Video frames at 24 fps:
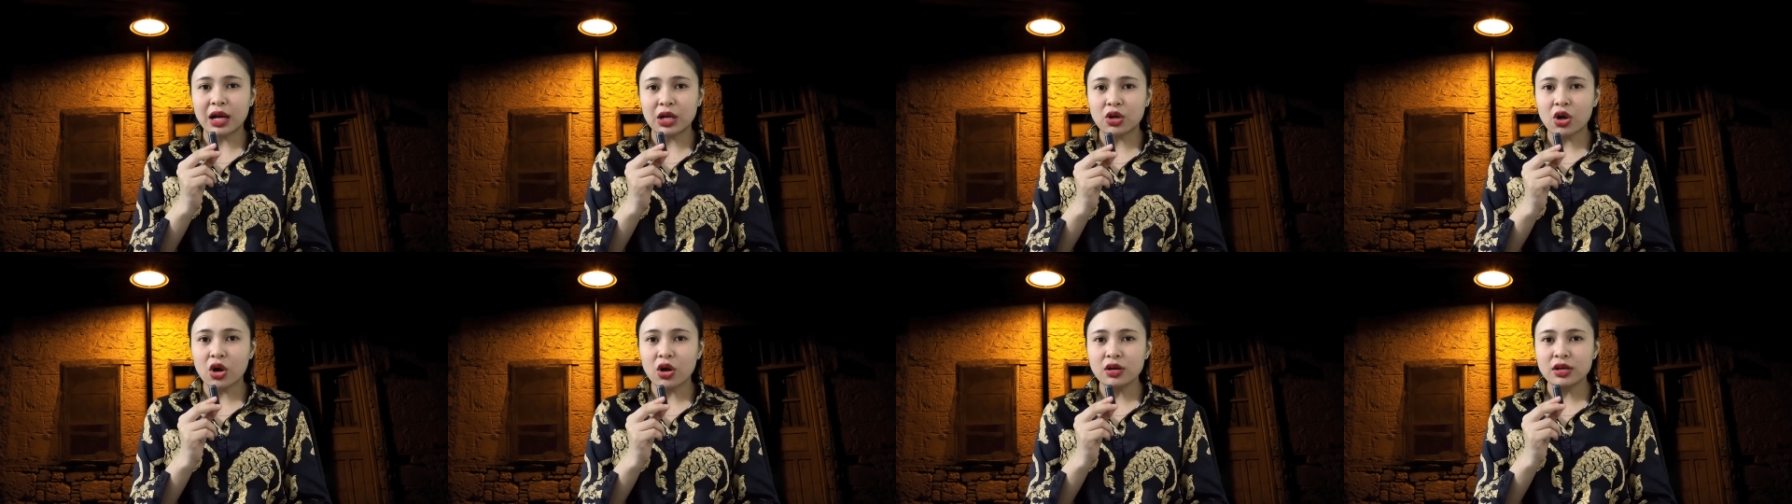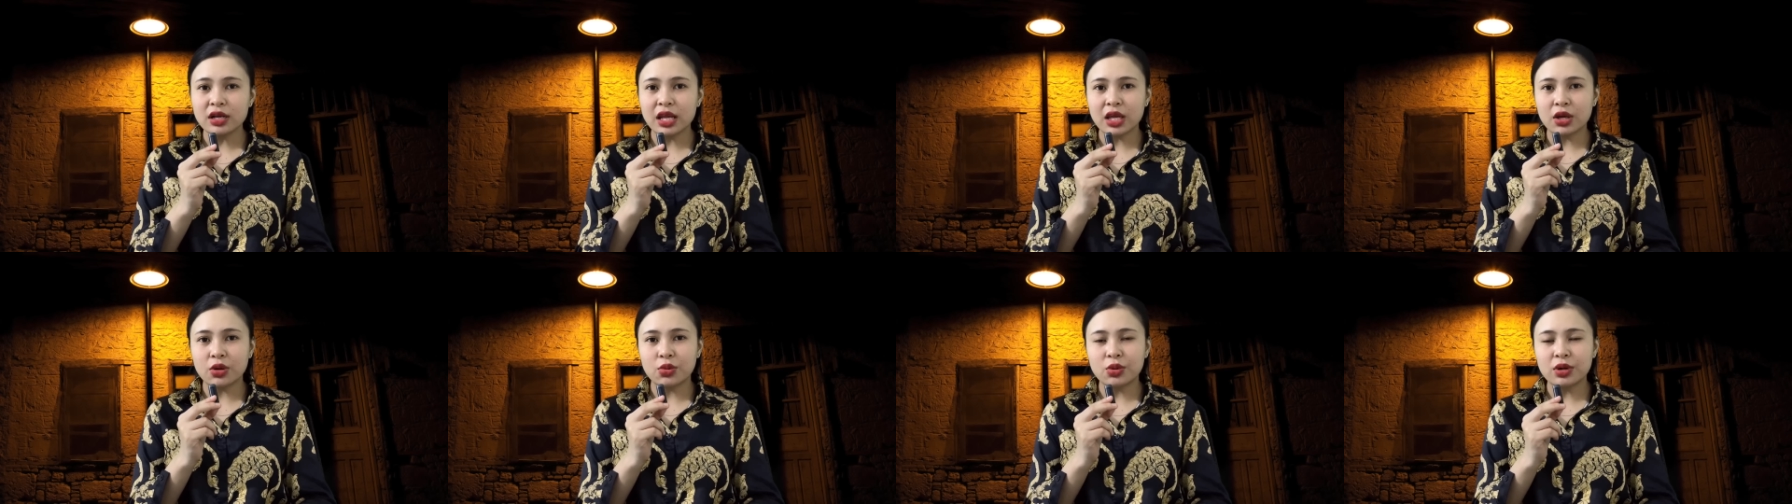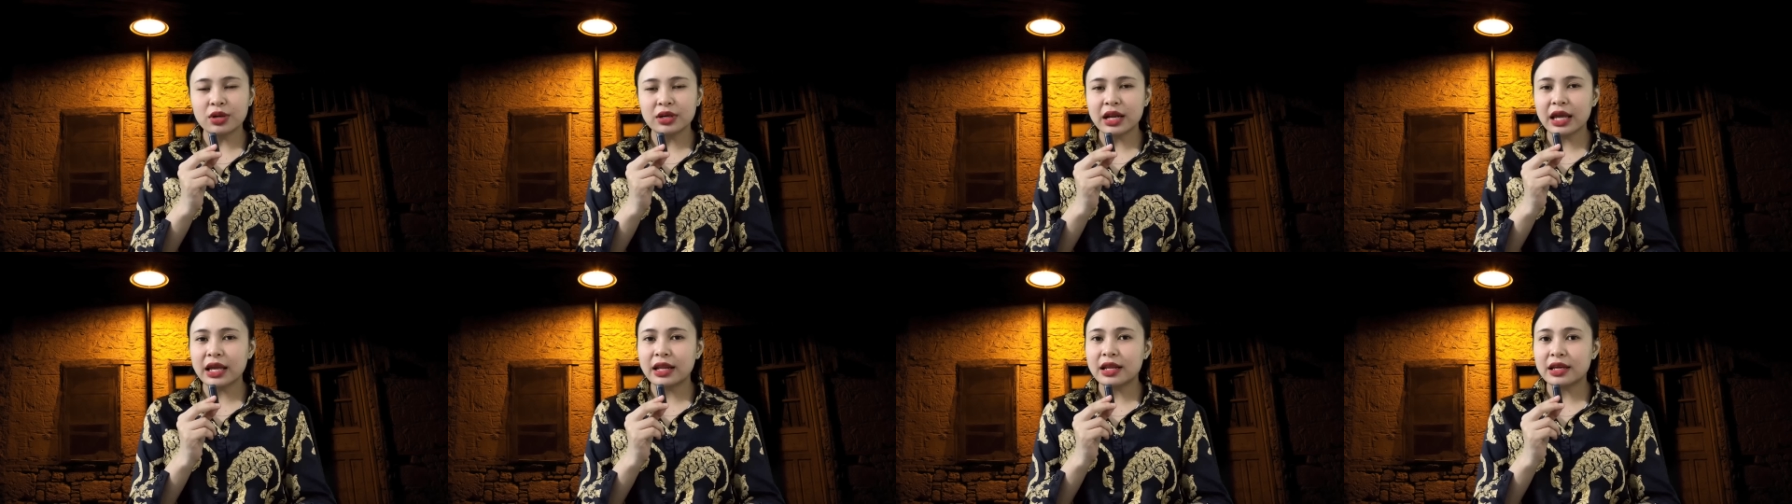Mà có
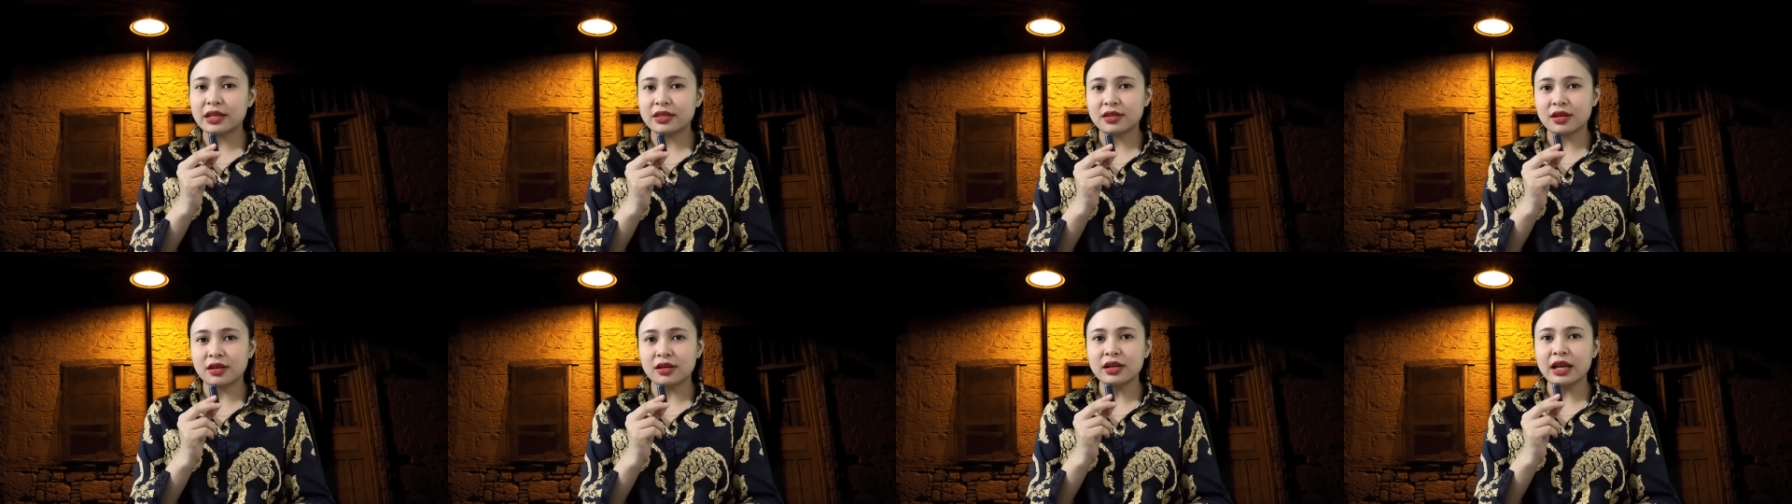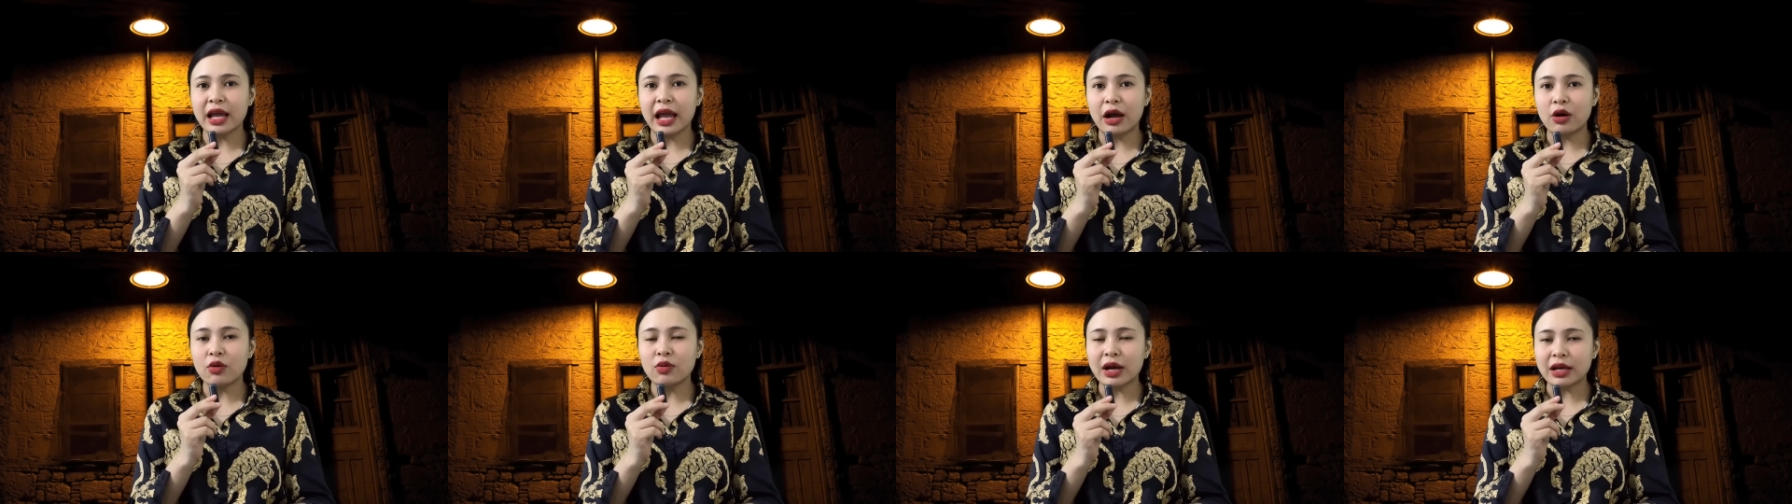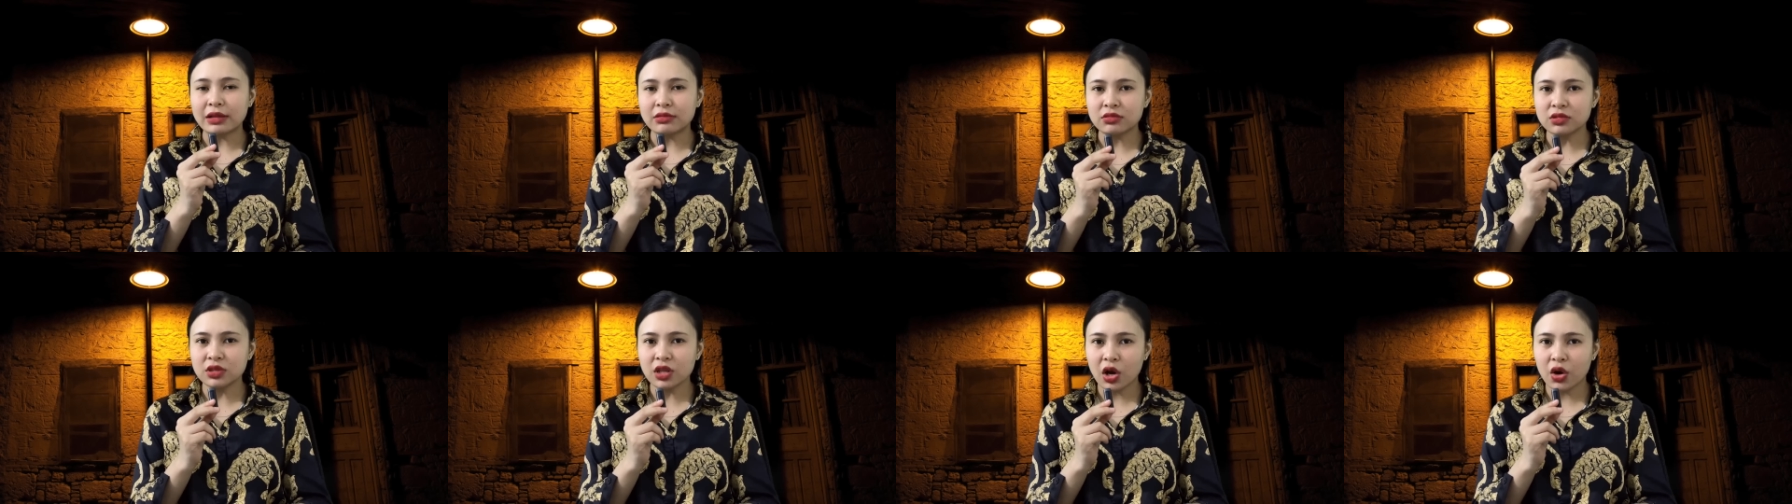điều đây là những ảo
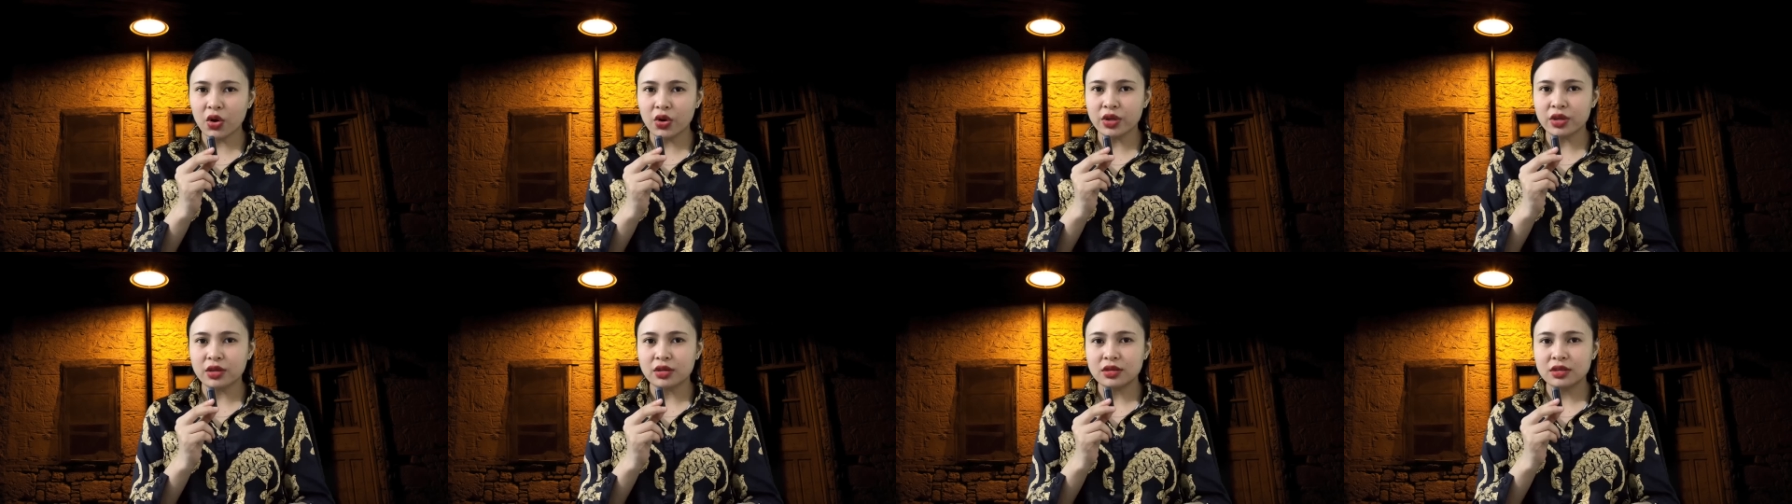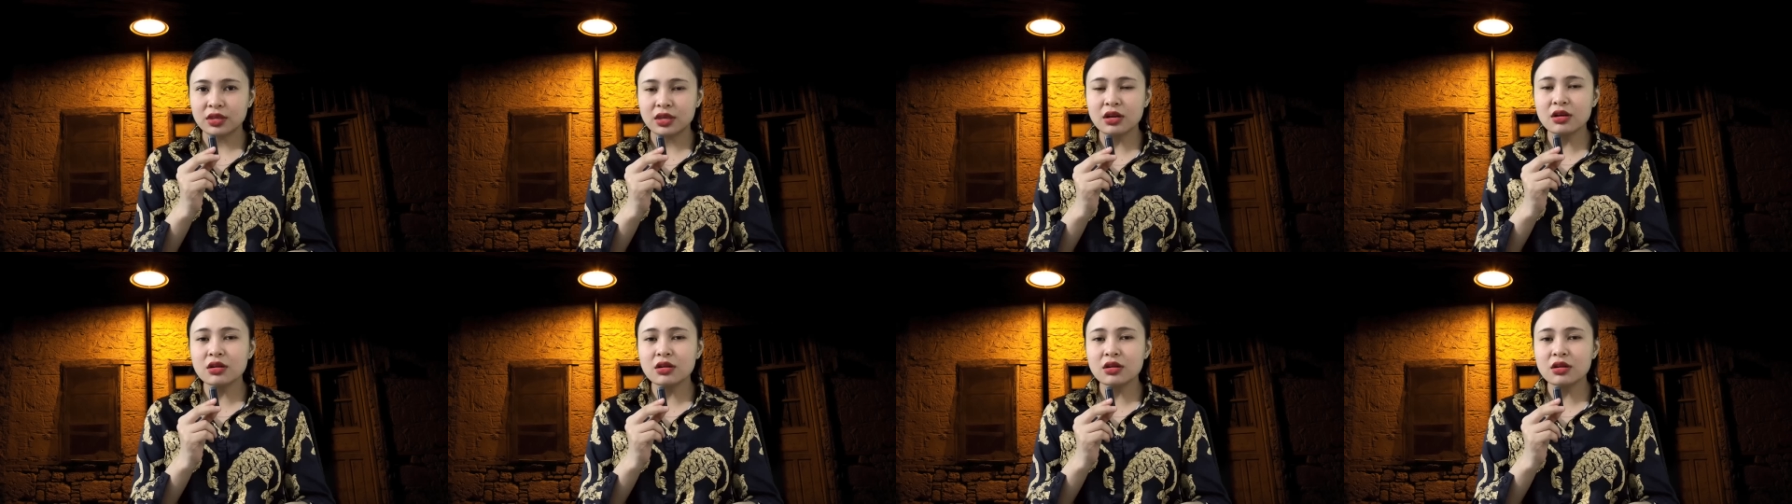ảnh thôi,